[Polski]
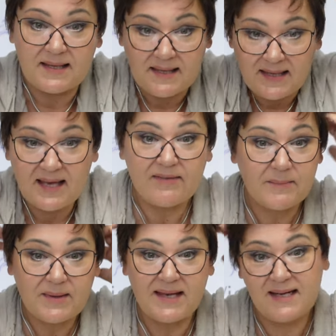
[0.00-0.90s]
Nie
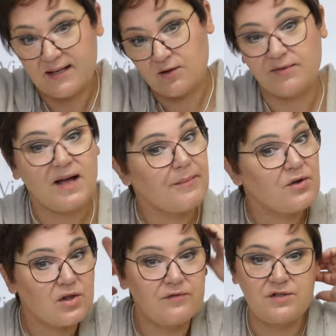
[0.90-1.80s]
wiem na ile to w
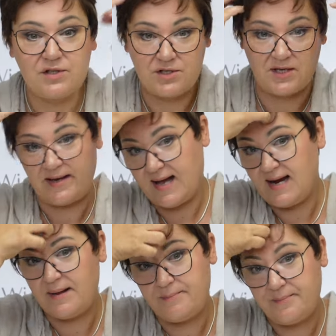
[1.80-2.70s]
kamerze widzicie,
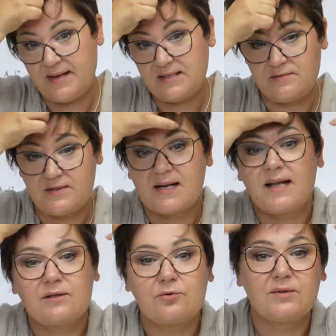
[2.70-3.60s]
ale bez
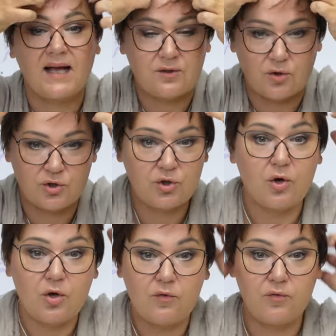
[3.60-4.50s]
względu na to, kto
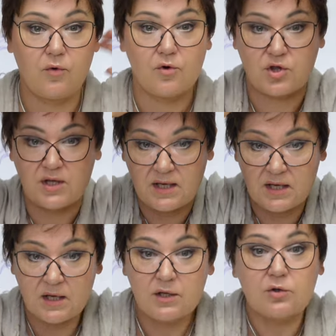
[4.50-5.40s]
ją włoży,
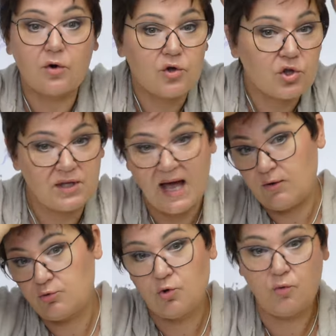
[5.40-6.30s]
to
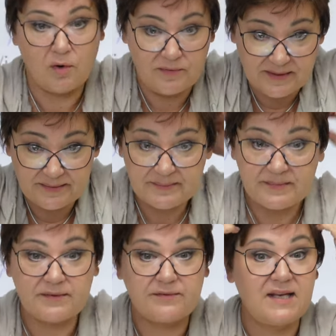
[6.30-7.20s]
kształt głowy
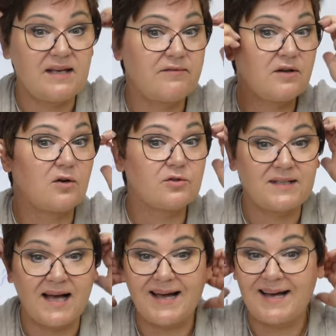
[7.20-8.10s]
w niej
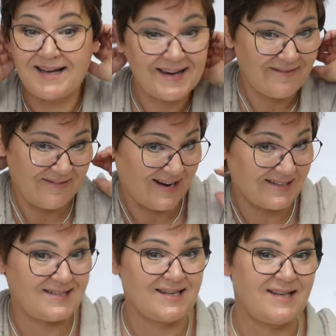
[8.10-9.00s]
wygląda
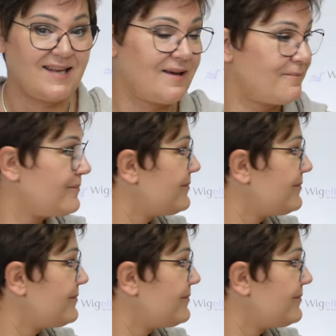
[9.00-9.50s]
rewelacyjnie.